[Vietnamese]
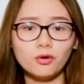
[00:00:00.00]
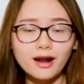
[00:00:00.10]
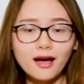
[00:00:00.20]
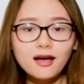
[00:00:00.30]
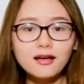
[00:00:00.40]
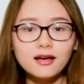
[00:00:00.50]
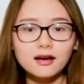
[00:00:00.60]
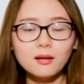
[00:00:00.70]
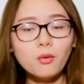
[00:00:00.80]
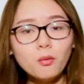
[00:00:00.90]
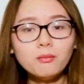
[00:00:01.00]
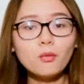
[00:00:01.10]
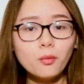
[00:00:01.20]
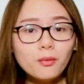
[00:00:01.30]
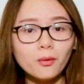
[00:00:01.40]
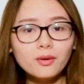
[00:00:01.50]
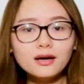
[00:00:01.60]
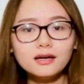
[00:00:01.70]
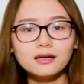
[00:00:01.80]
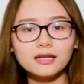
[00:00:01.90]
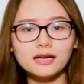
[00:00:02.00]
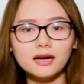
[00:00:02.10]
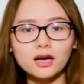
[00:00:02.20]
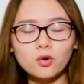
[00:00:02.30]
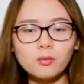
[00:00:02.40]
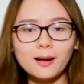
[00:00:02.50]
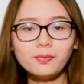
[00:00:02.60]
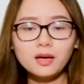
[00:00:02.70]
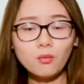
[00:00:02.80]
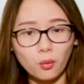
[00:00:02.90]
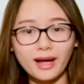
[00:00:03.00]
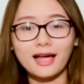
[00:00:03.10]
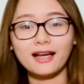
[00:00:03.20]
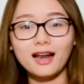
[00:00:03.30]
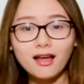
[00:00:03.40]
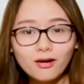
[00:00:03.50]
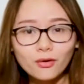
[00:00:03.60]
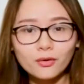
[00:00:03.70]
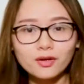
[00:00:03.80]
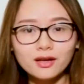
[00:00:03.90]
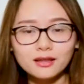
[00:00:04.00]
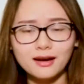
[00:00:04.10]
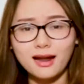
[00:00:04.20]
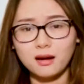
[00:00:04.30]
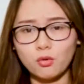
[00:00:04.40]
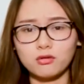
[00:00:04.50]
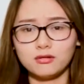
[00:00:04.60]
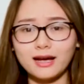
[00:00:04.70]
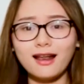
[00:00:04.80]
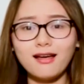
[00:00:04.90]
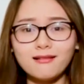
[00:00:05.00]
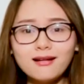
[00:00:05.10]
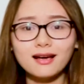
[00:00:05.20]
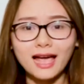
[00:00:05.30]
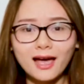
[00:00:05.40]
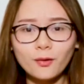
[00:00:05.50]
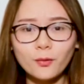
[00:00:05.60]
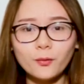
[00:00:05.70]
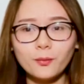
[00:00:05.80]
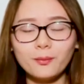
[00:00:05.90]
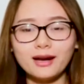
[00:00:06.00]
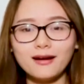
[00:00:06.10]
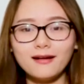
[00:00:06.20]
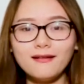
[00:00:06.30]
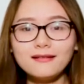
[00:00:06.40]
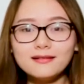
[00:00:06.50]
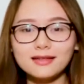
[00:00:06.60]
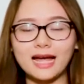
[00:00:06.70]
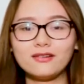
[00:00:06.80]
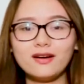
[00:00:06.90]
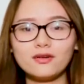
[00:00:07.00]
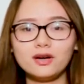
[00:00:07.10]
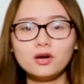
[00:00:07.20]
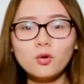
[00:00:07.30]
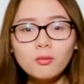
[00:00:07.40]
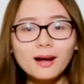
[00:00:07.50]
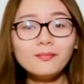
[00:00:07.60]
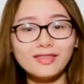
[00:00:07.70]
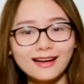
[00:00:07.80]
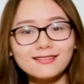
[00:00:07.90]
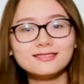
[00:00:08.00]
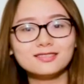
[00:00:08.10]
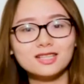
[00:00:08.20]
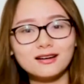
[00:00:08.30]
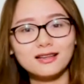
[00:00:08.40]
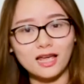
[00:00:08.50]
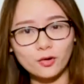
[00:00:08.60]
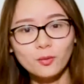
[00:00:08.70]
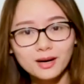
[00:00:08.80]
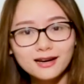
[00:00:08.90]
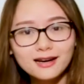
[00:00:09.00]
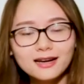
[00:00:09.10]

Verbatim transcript: của nó có 4, 4 muỗng á, thì nó đã cung cấp tới 1.000 calo rồi thì đây là một lượng calo rất là cao mà nó đưa thẳng vào để nó cung cấp năng lượng cho cơ thể của mình